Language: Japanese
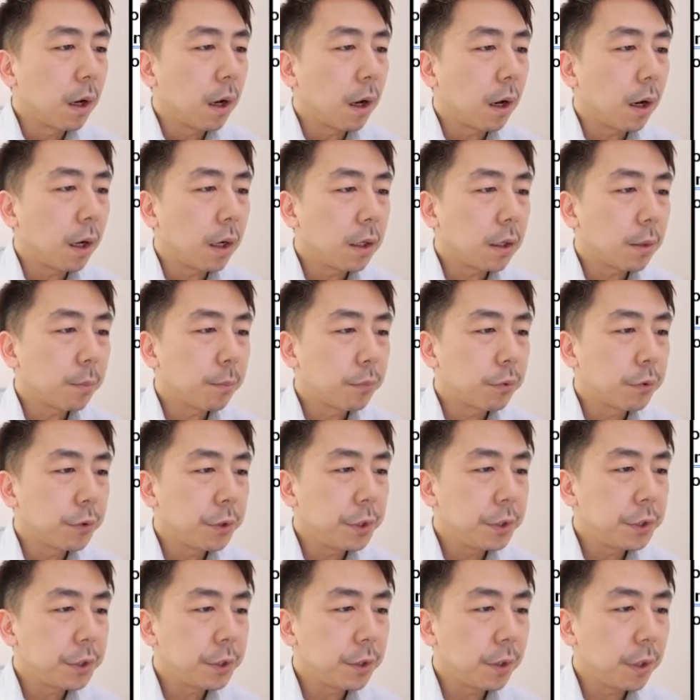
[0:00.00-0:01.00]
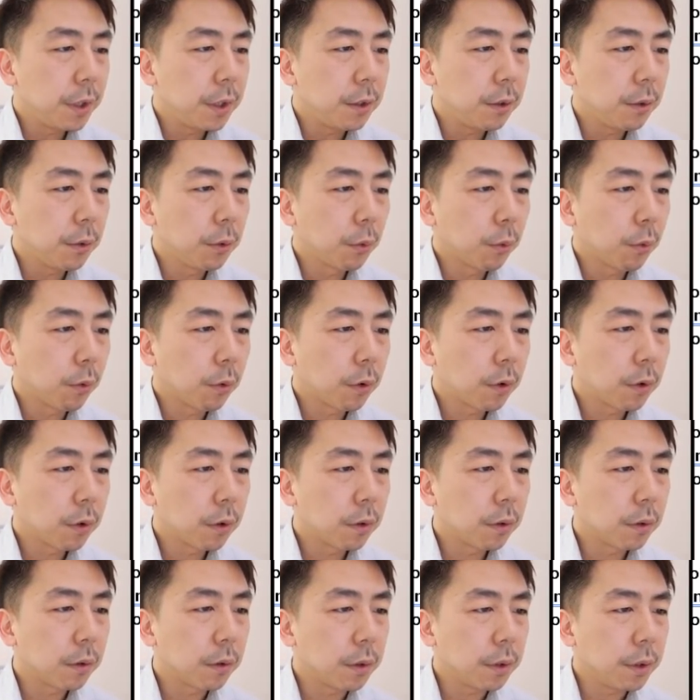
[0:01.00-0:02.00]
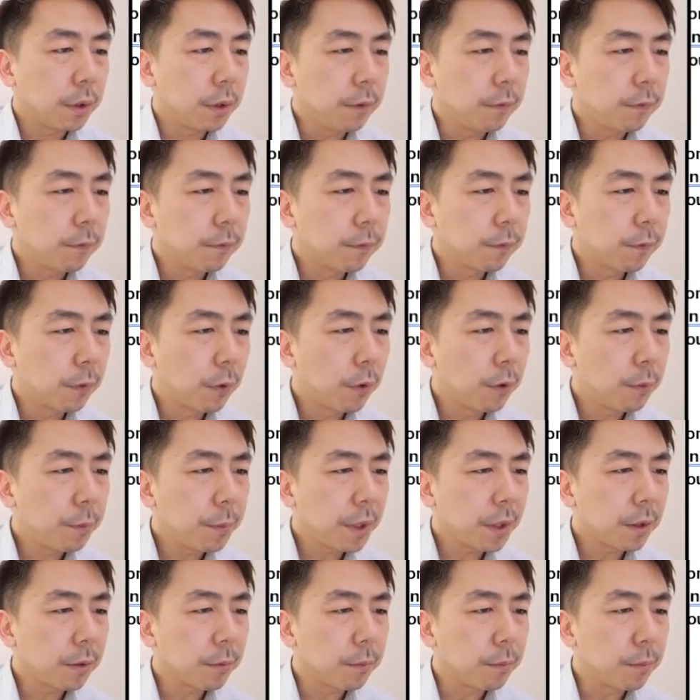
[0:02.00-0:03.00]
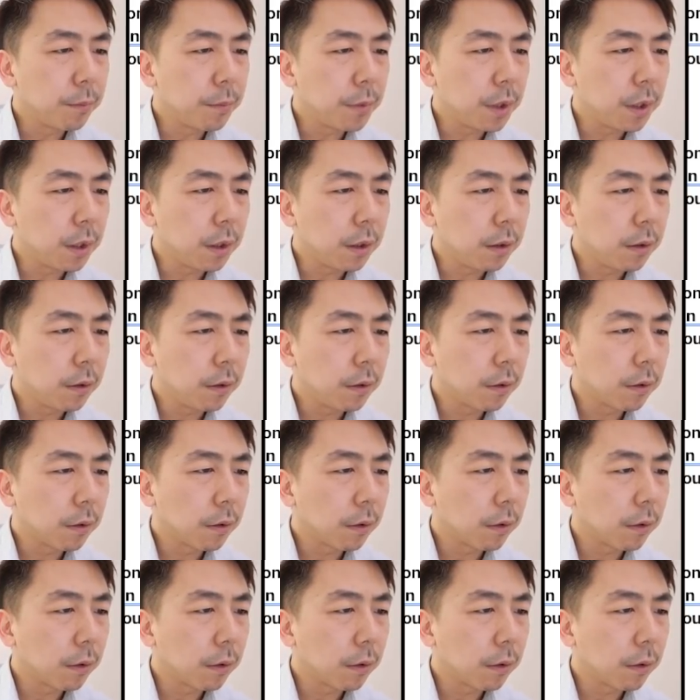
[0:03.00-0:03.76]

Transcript: I appreciate your informing me